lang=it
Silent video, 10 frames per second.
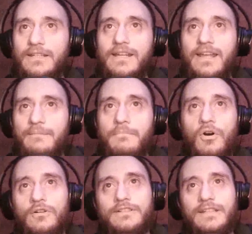di Rick e
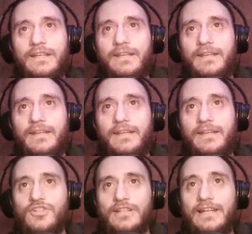
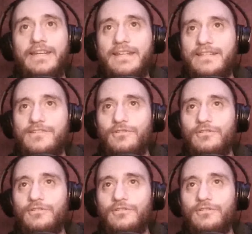Morty già dall'inizio,